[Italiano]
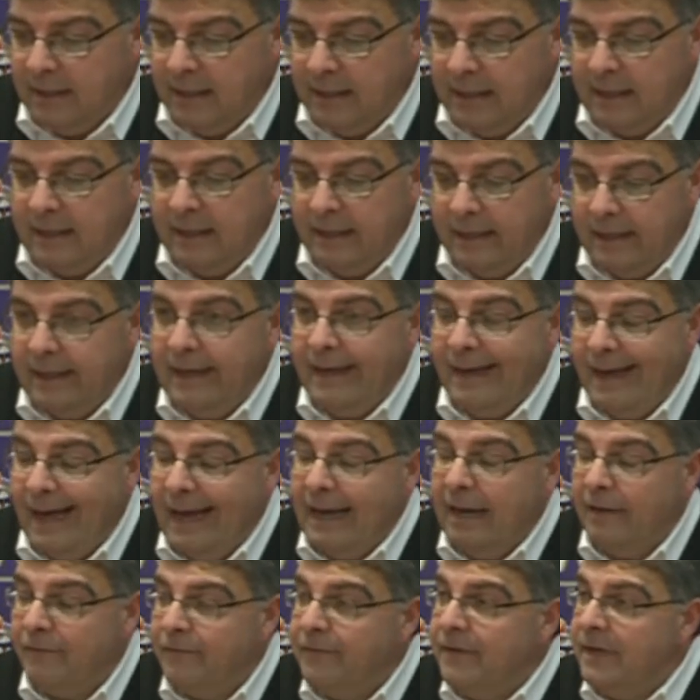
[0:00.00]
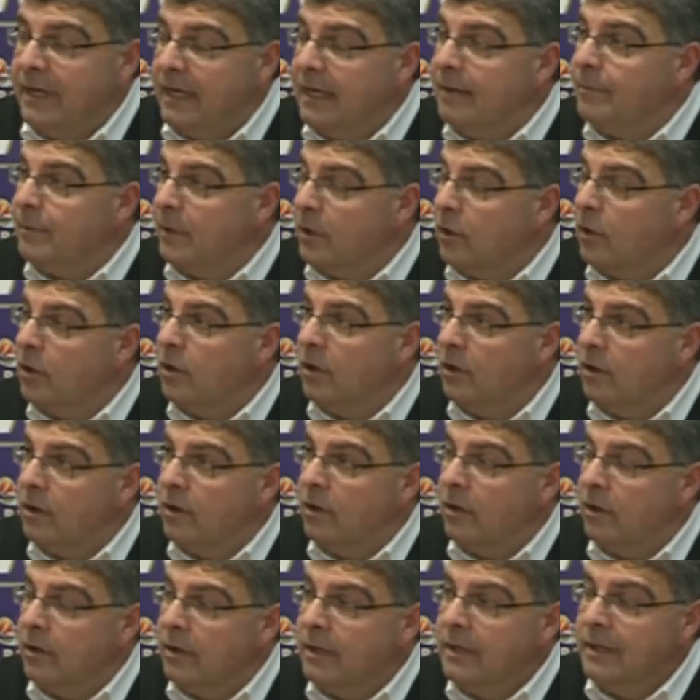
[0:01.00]
Eh, alla fine
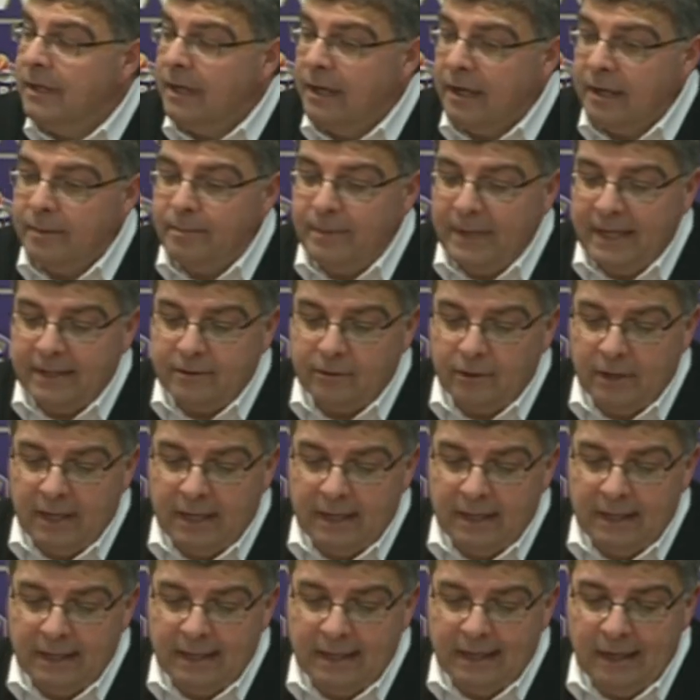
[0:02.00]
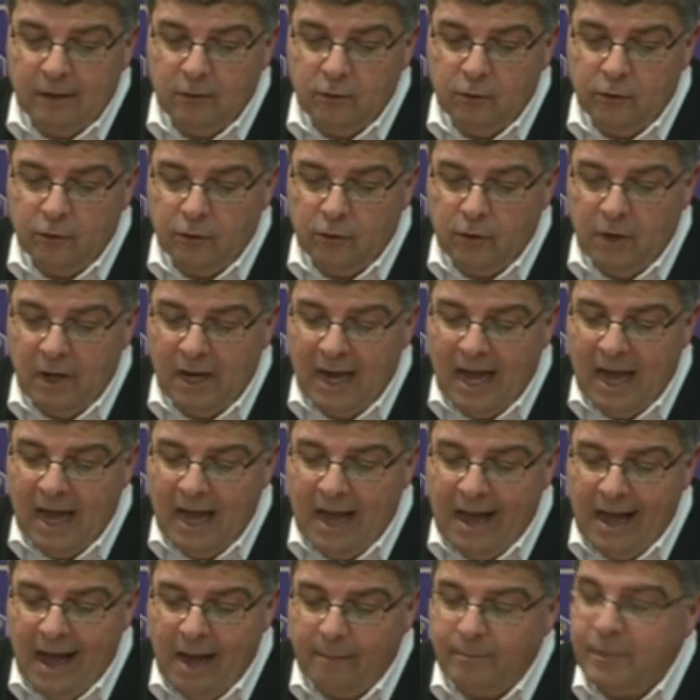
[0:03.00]
però, ripeto, la, la
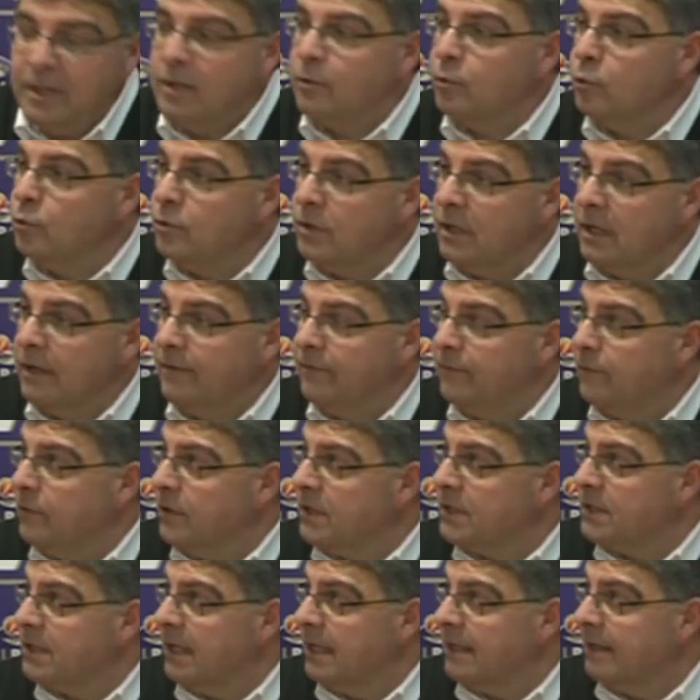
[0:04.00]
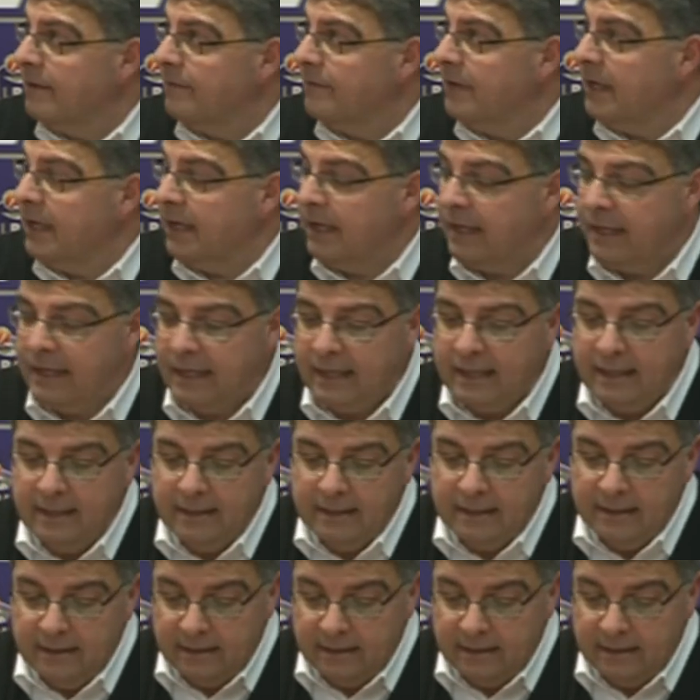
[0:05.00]
loro abitudine forse ad avere,